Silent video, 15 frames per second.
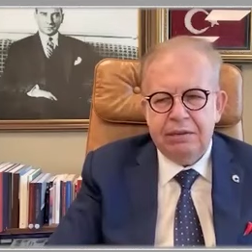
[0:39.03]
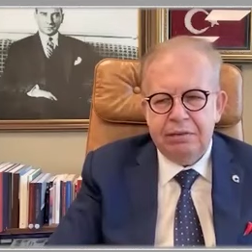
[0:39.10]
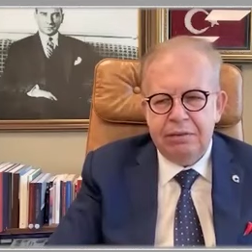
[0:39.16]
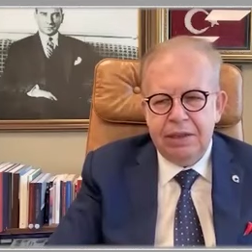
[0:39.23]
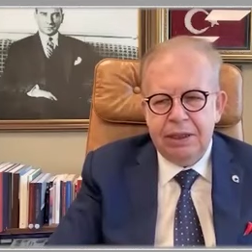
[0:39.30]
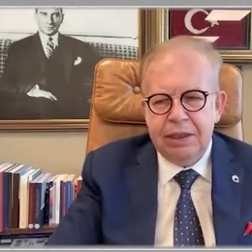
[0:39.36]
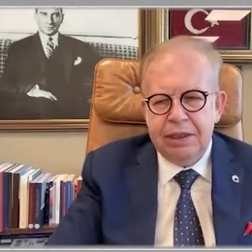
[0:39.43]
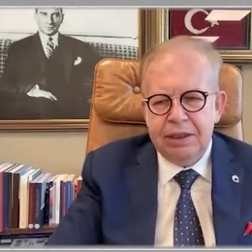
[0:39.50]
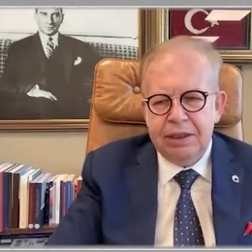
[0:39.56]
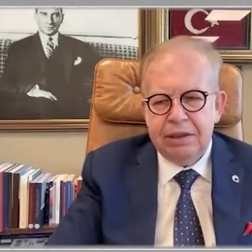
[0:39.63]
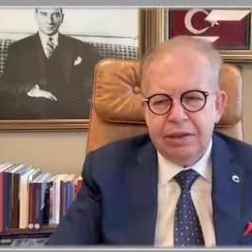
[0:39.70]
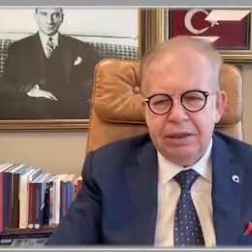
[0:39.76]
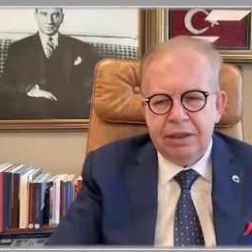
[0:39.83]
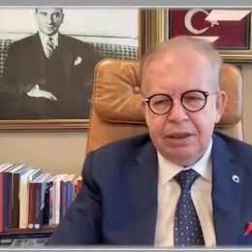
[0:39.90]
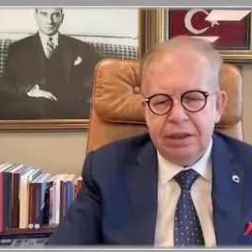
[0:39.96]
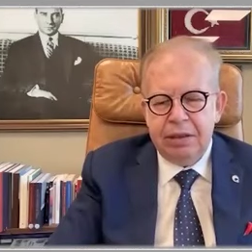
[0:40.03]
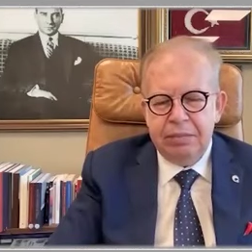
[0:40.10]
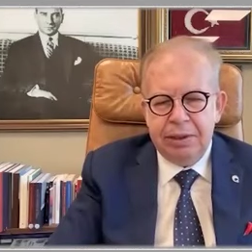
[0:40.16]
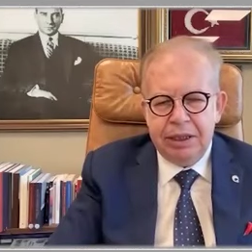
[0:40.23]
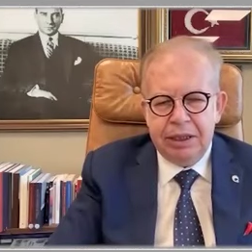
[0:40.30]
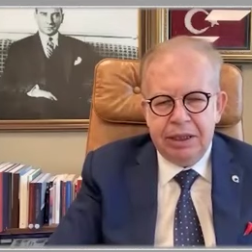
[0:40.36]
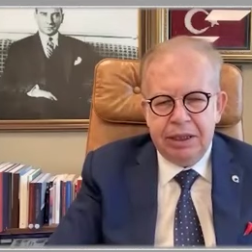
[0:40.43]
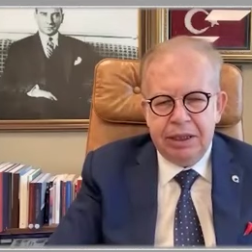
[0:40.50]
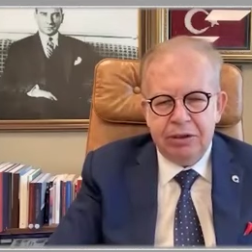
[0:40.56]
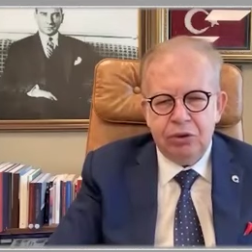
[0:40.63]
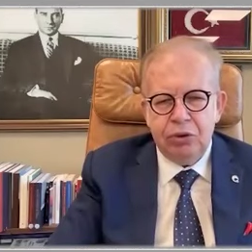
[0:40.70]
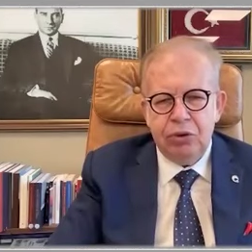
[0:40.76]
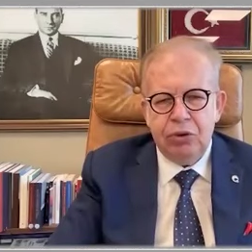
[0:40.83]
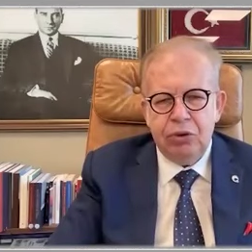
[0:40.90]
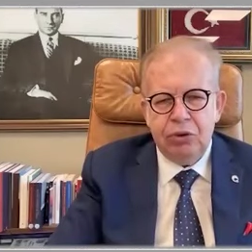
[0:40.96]
ve Amerika'ya
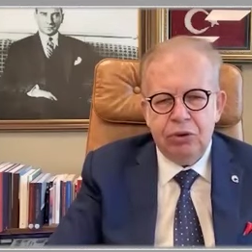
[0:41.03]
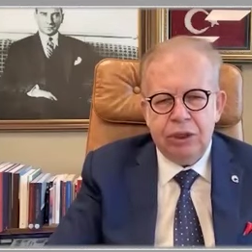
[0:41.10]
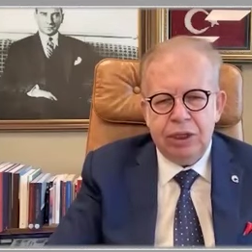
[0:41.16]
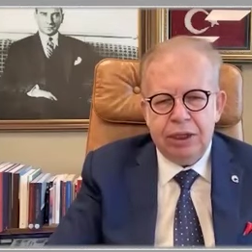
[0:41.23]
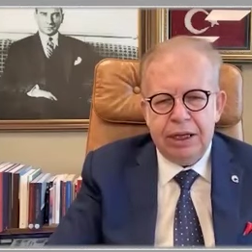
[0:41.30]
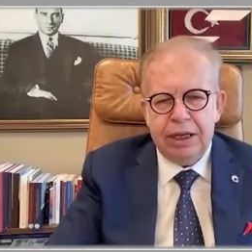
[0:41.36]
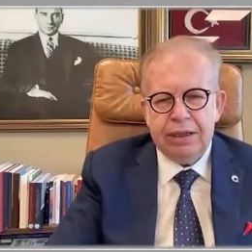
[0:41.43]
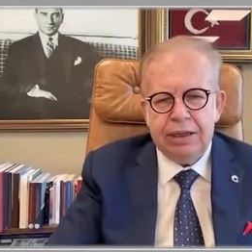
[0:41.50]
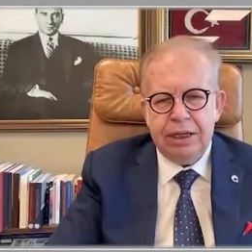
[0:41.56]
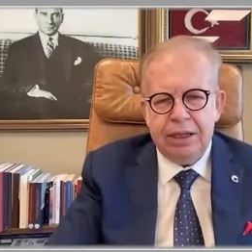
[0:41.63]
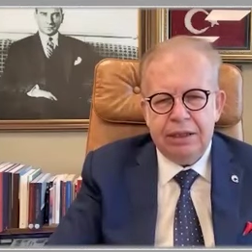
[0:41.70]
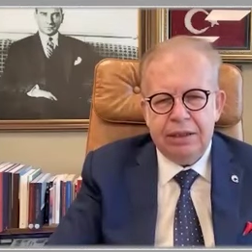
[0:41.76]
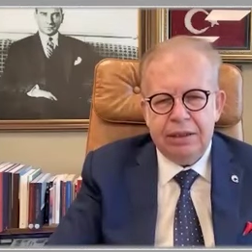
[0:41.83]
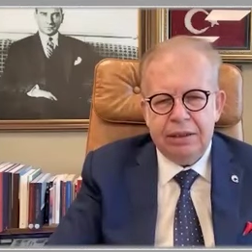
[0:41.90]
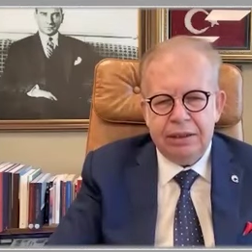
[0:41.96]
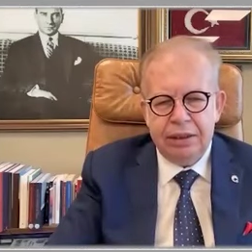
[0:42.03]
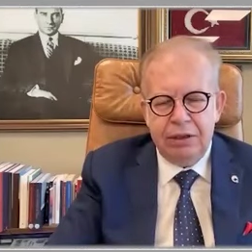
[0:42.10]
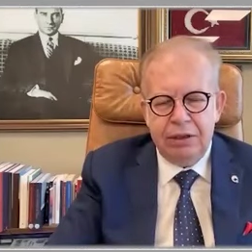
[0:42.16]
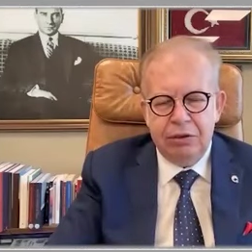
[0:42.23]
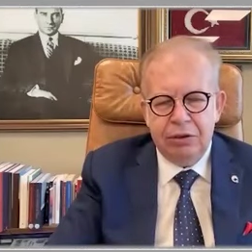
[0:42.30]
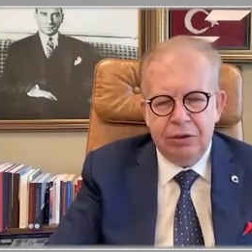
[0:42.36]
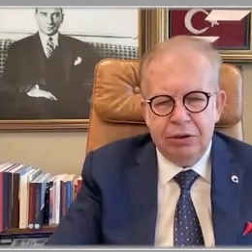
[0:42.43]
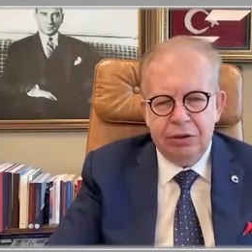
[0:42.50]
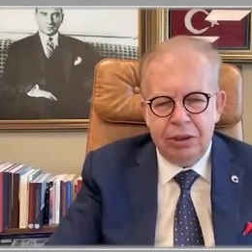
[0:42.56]
çoğunlukla nereden geliyor?